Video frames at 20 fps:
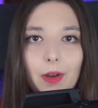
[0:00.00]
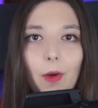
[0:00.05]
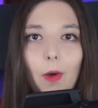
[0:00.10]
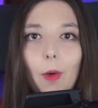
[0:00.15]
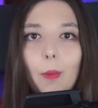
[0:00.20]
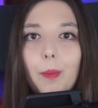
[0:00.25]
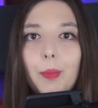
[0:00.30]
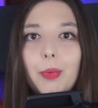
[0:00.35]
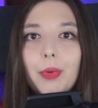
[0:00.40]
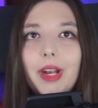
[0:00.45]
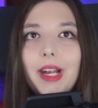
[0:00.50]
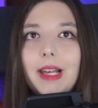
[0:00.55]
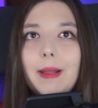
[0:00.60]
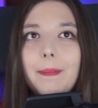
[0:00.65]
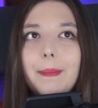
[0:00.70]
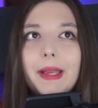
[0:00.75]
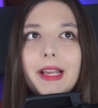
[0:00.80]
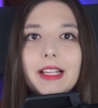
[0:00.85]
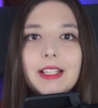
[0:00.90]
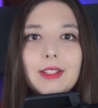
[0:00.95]
Oppure le
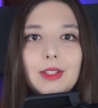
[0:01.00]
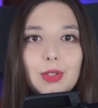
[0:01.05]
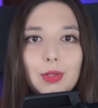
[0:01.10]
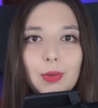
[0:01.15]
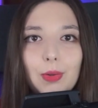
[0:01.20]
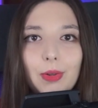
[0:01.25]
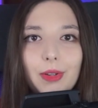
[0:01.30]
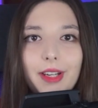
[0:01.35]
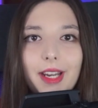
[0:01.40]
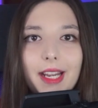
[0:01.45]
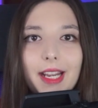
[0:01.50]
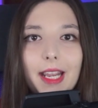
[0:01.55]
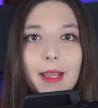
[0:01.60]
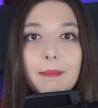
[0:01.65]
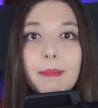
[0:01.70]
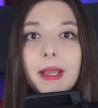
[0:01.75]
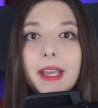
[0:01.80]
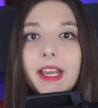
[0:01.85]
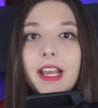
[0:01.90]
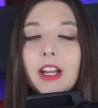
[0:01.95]
persone
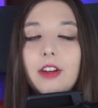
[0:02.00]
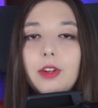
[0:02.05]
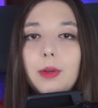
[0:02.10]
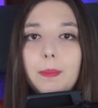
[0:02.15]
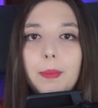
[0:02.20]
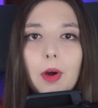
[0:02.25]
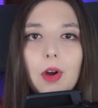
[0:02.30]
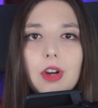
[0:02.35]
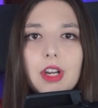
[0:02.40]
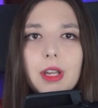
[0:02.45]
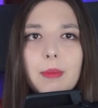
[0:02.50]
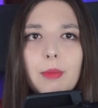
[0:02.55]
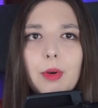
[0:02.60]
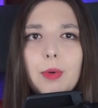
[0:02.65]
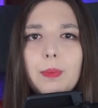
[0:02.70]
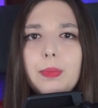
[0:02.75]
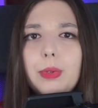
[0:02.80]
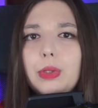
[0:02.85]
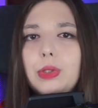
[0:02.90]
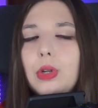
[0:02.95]
che pregano i
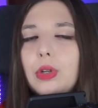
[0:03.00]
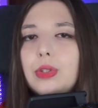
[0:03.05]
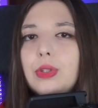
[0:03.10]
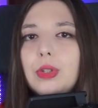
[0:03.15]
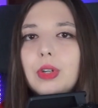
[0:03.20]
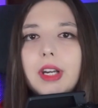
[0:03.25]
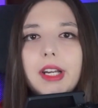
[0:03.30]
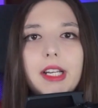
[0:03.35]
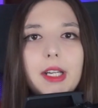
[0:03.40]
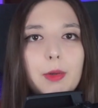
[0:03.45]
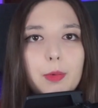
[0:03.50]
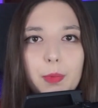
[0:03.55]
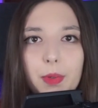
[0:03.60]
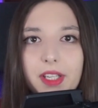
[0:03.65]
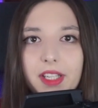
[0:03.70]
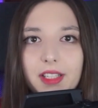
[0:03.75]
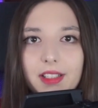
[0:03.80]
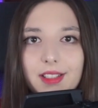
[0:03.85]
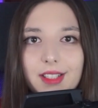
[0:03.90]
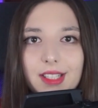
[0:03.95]
Pokémon piuttosto che le
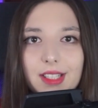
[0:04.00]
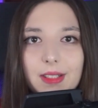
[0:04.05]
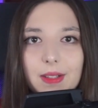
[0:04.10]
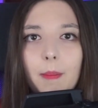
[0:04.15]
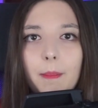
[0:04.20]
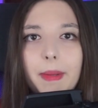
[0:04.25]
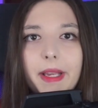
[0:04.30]
Winx.